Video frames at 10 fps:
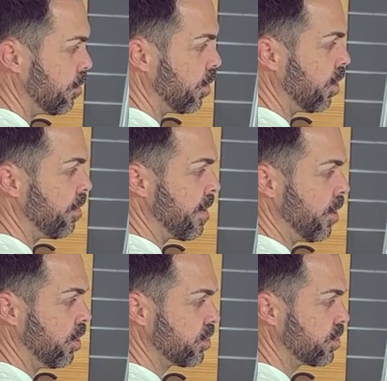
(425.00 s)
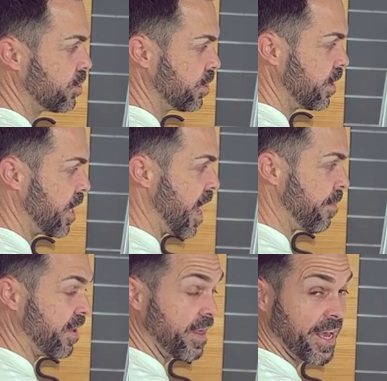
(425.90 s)
volvemos a
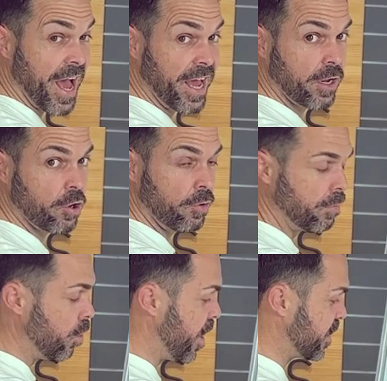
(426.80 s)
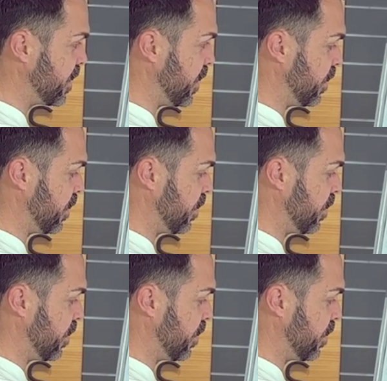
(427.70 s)
medicar con Blue Exit.